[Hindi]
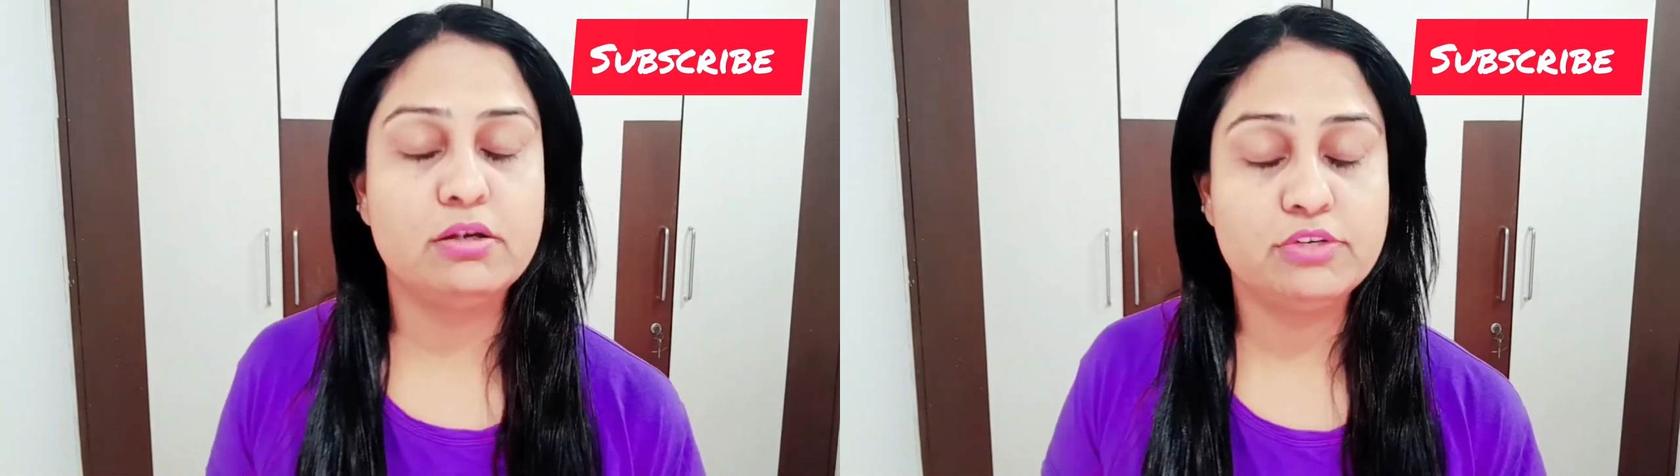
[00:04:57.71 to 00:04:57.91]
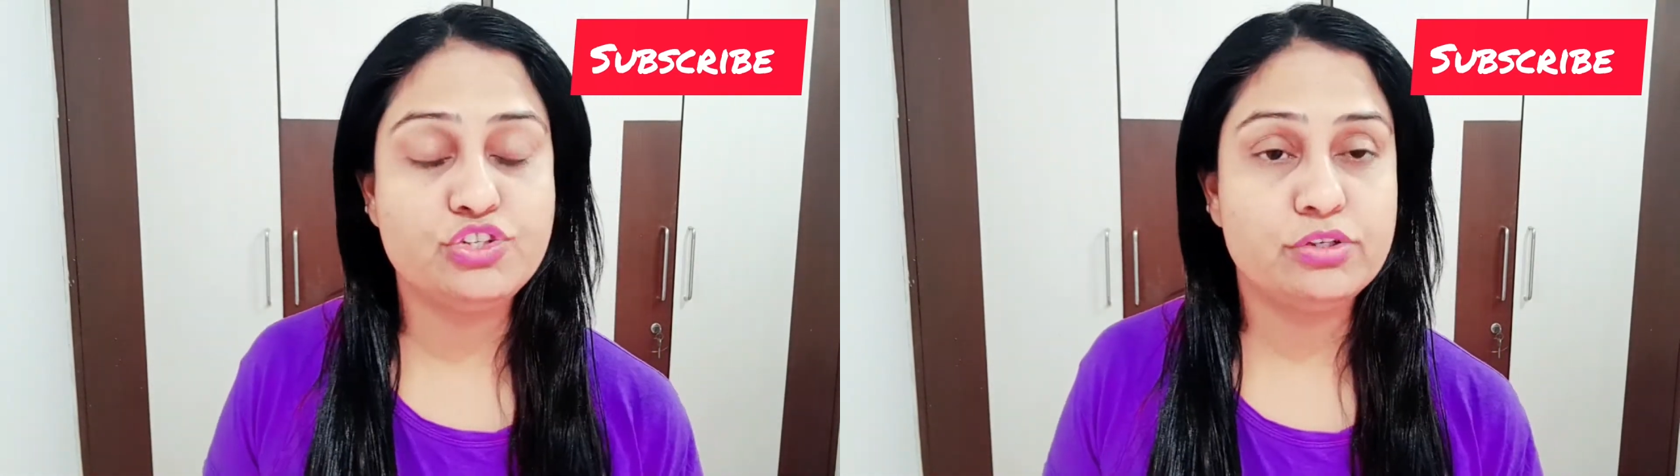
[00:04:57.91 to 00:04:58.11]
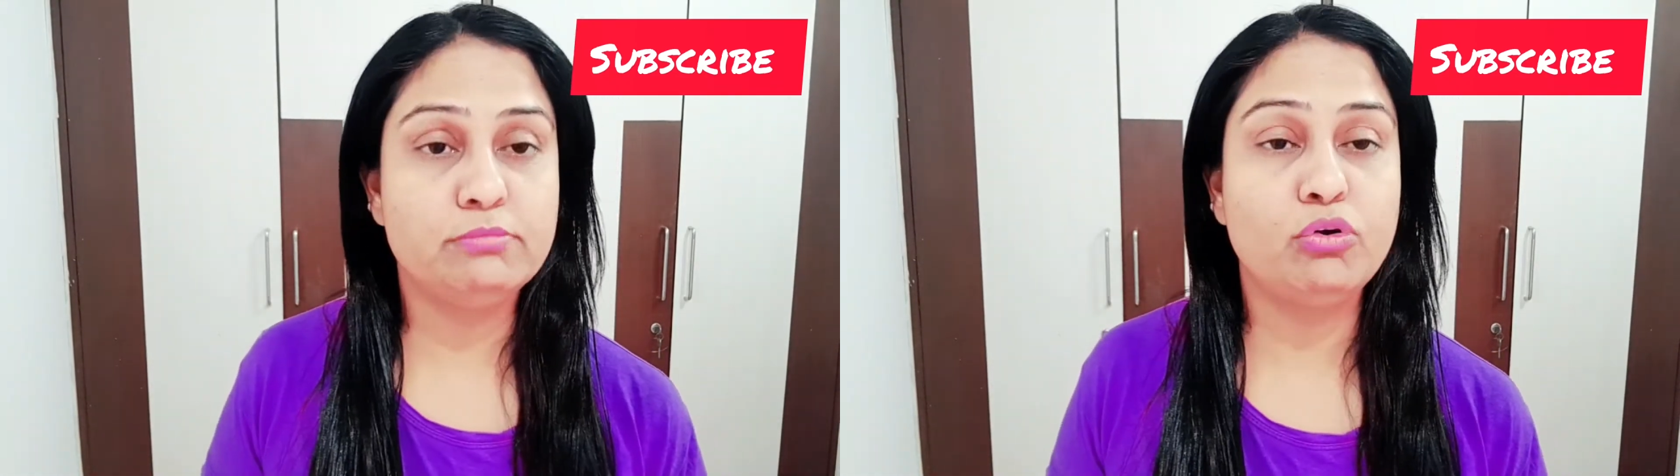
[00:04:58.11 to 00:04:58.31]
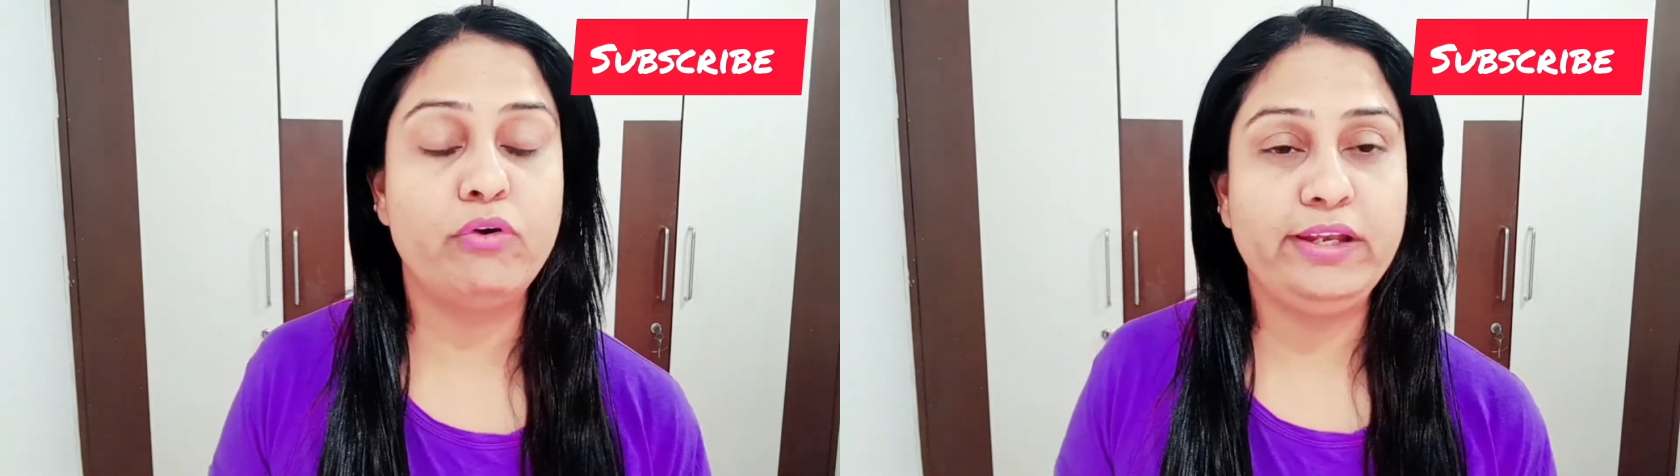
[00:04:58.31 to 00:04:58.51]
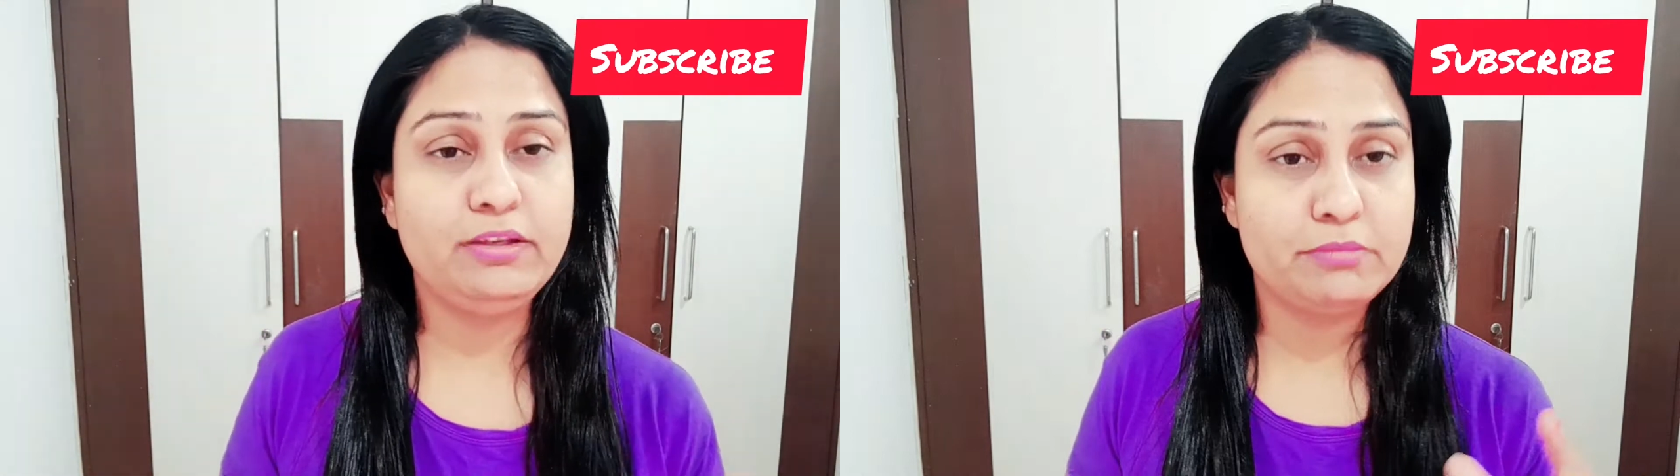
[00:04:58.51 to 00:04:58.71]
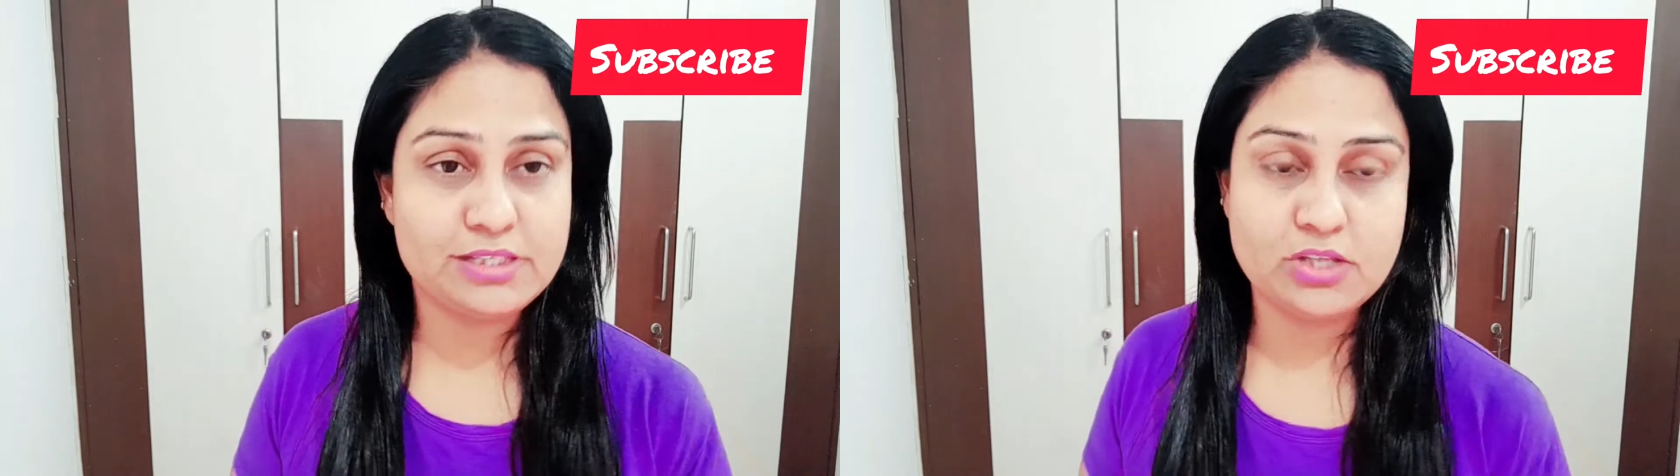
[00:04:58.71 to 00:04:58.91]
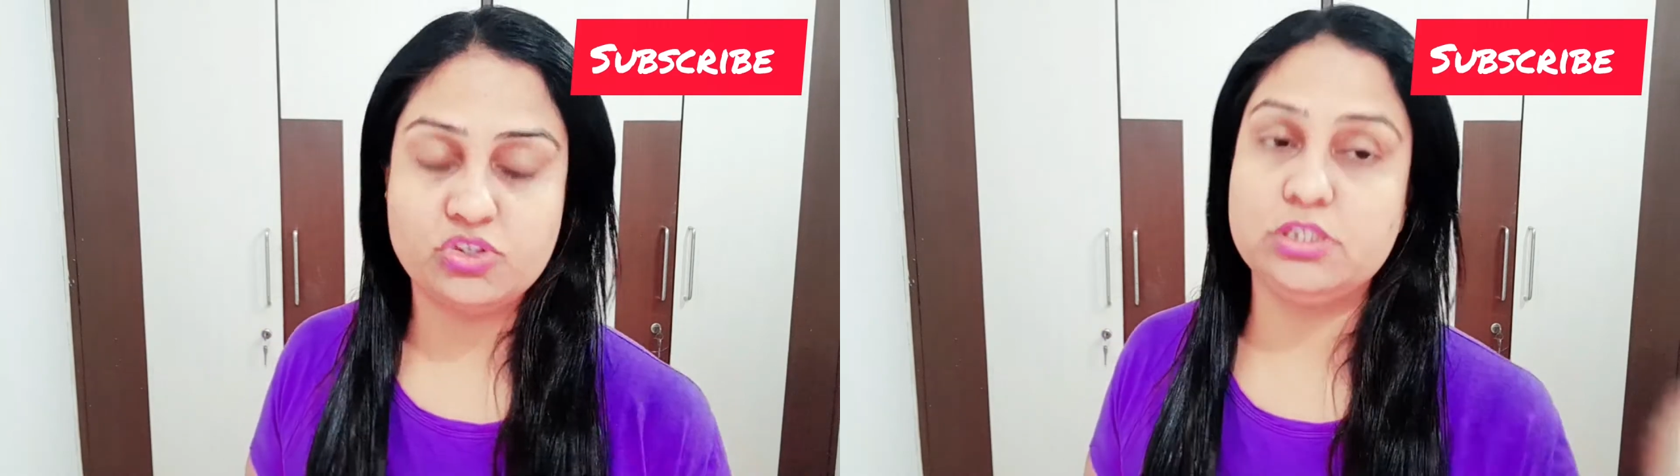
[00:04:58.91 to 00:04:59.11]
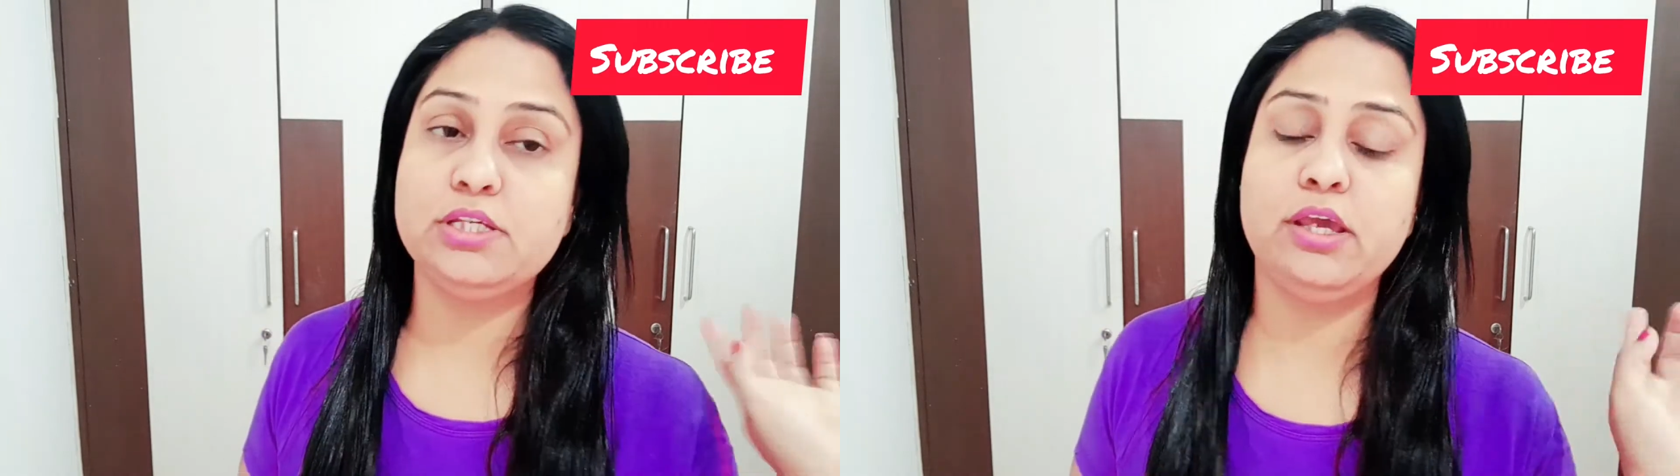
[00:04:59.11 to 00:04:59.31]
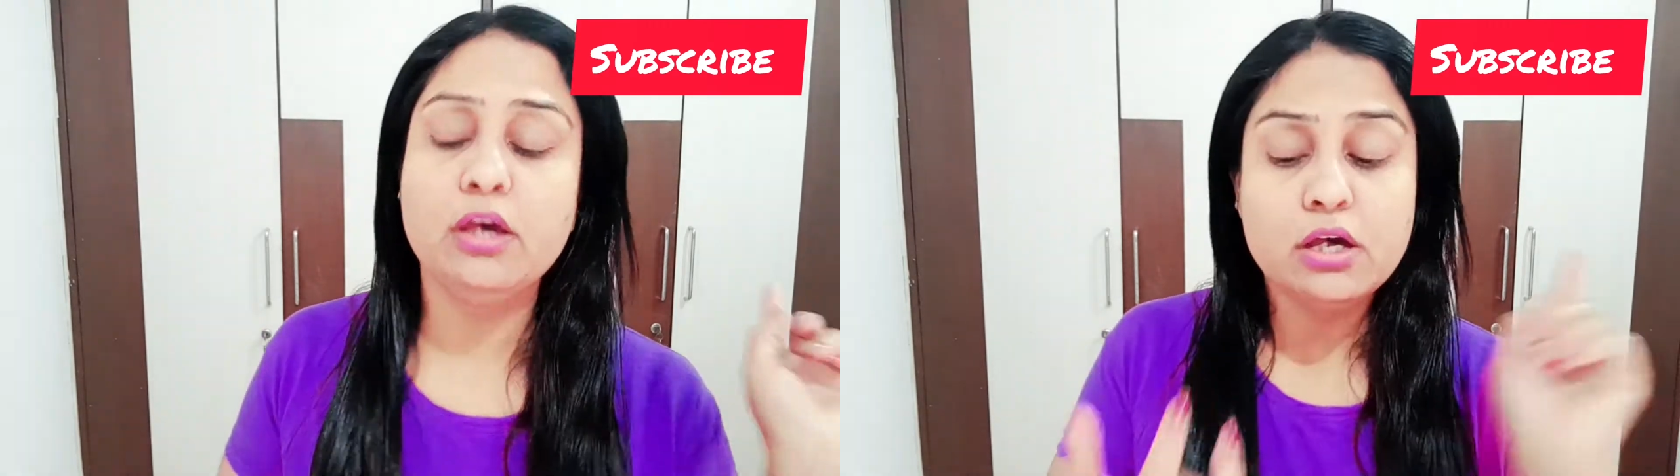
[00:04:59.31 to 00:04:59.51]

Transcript: अवश्य ऑयल की मसाज कीजिए